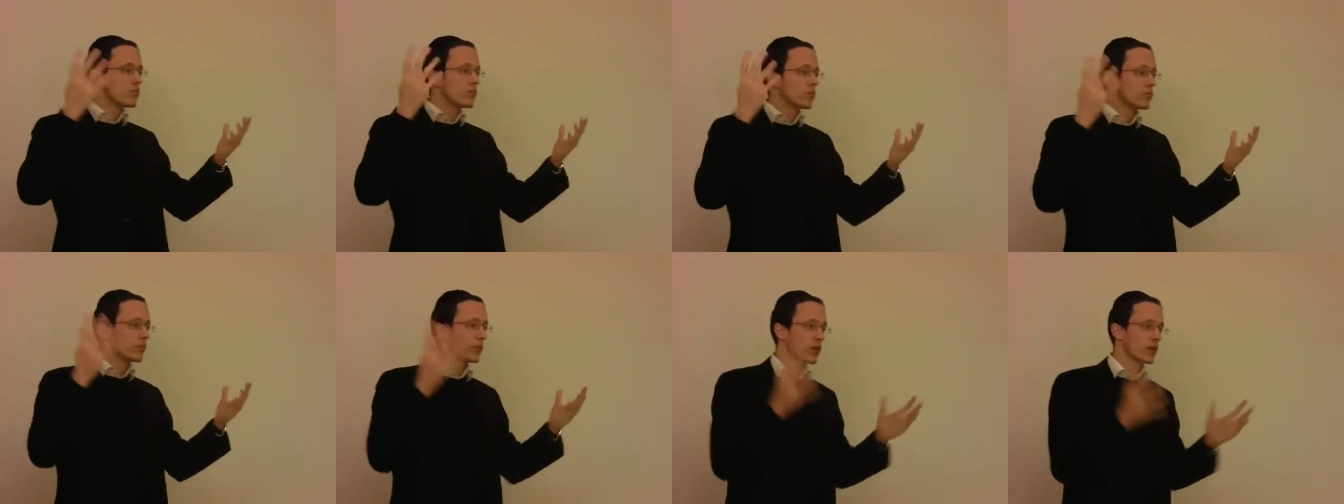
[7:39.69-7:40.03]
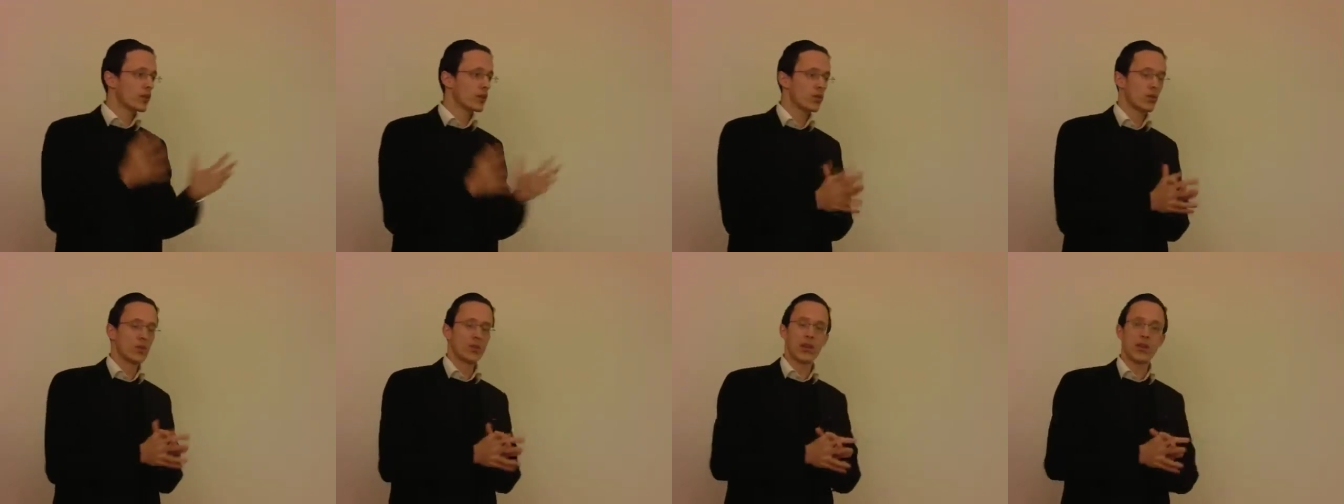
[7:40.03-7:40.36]

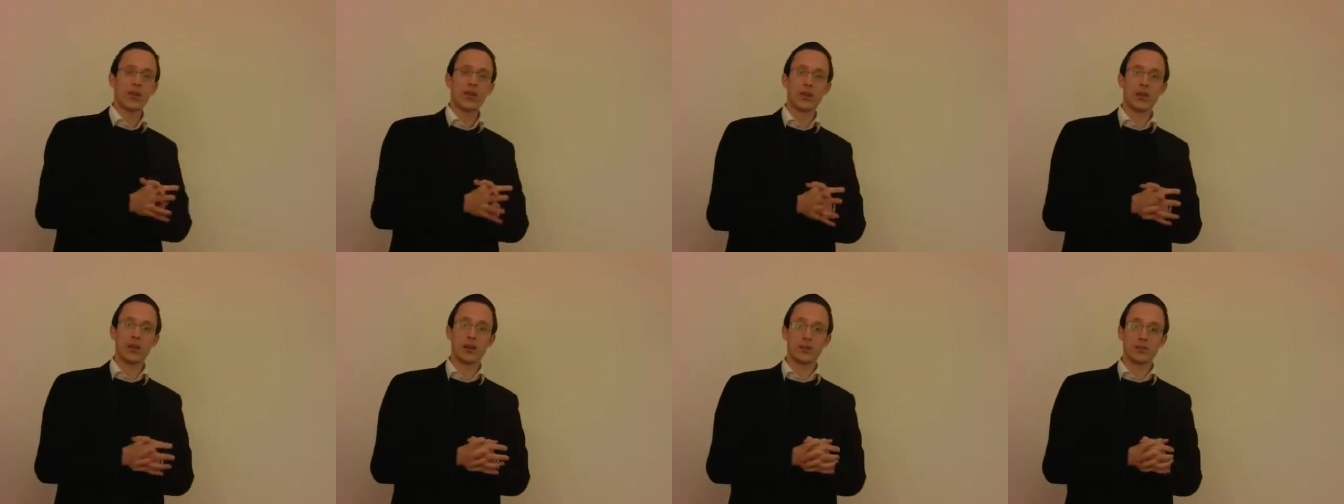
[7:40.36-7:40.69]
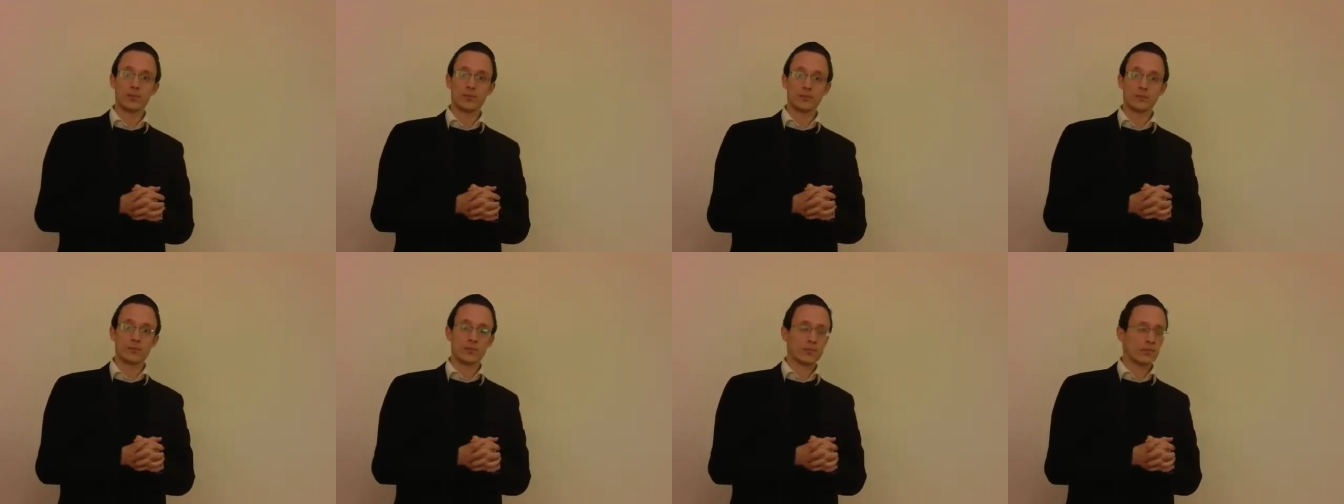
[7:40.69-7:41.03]
Personne ne savait dire.
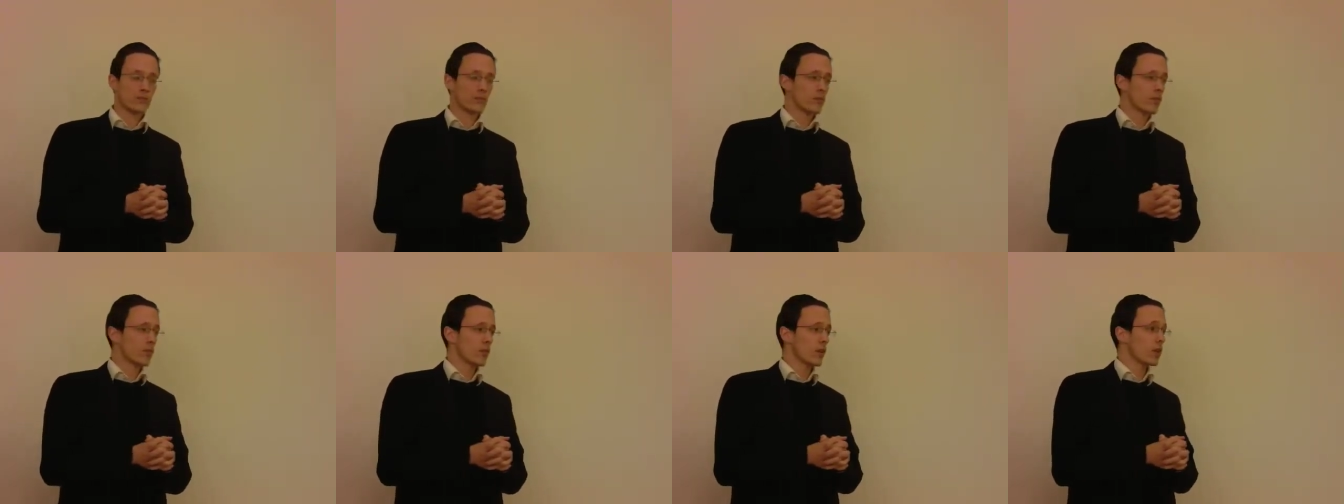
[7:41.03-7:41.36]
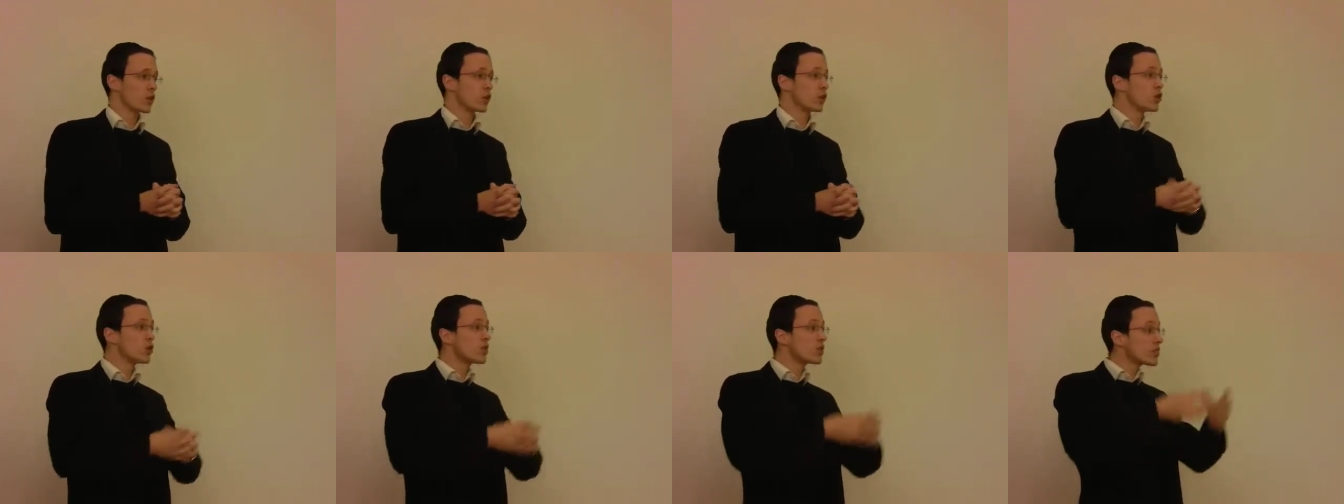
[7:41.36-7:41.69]

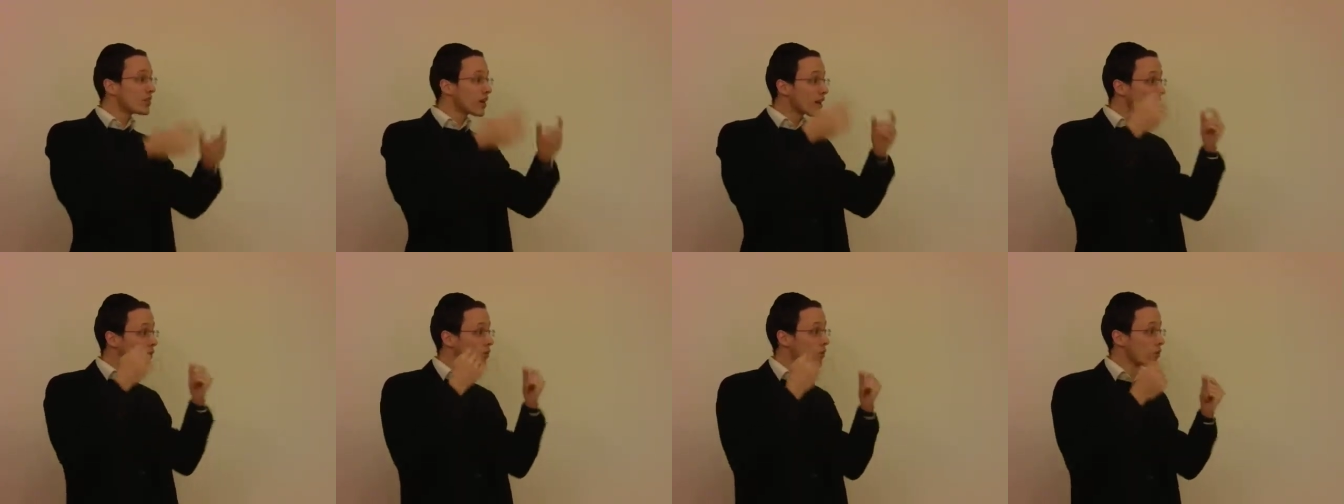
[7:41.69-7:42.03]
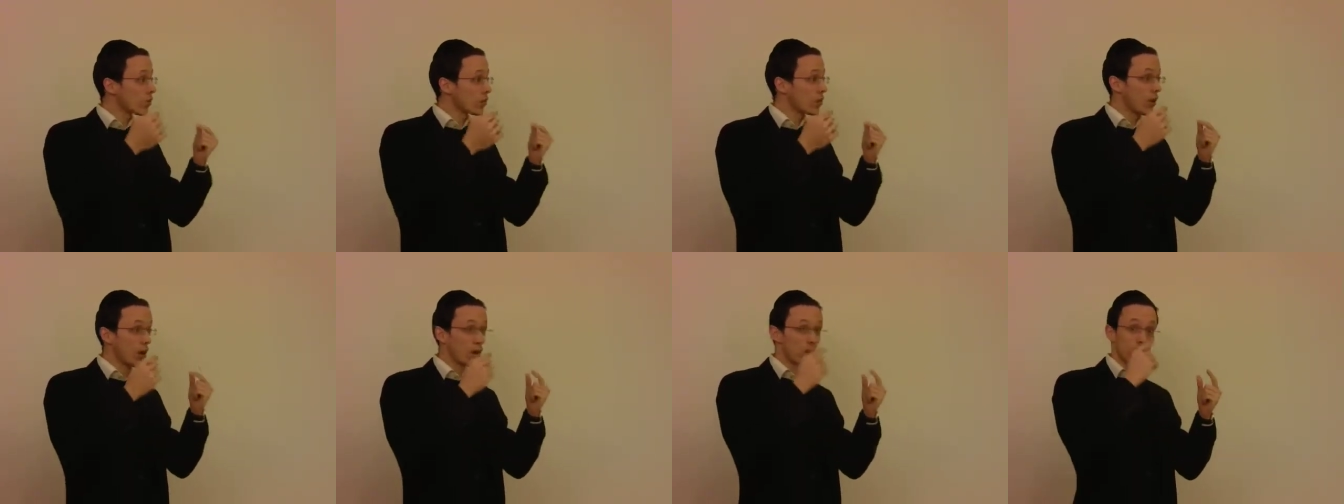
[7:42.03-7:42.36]
Jusqu'à ce
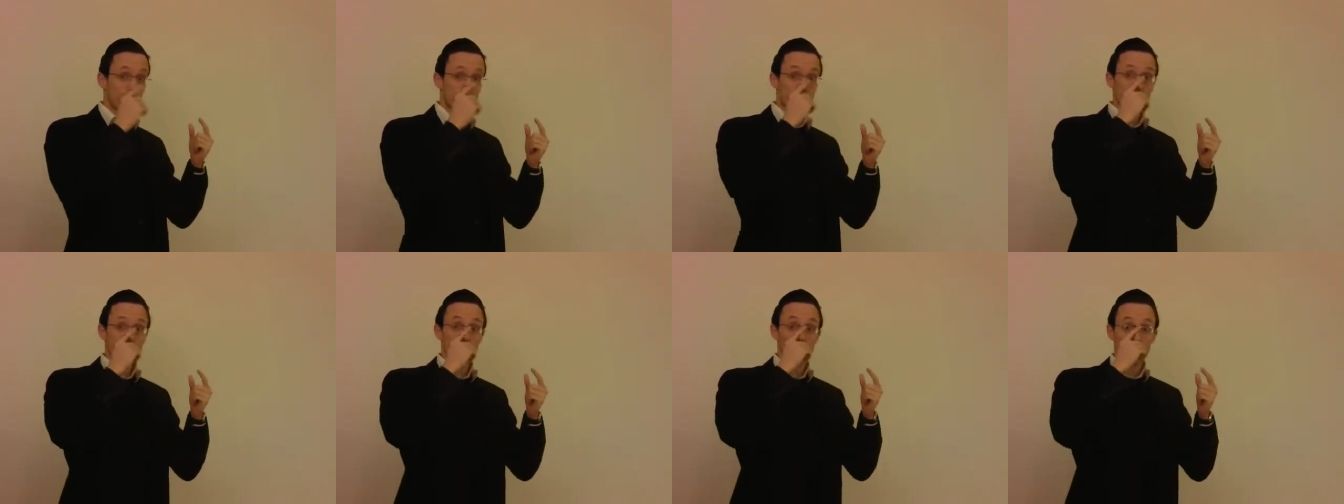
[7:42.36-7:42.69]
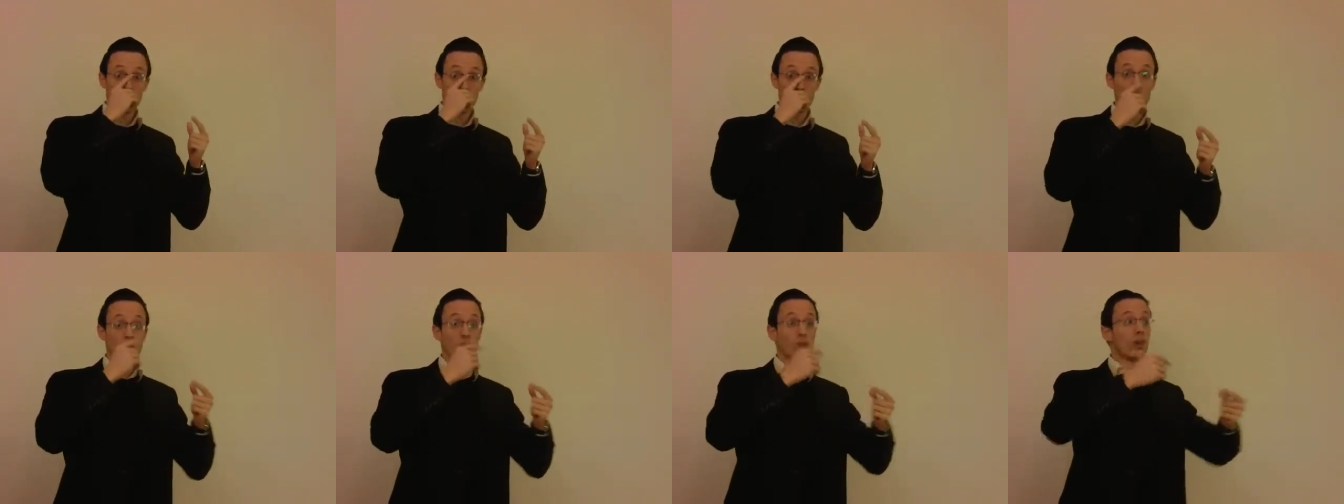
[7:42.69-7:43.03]
quoi Jusqu'à
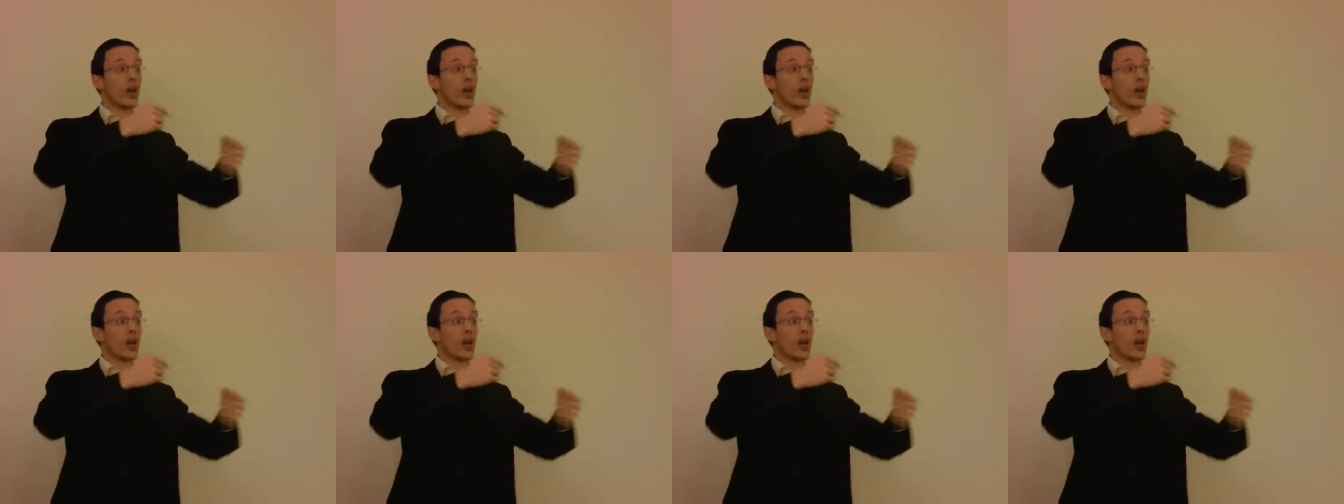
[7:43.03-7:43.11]
ce que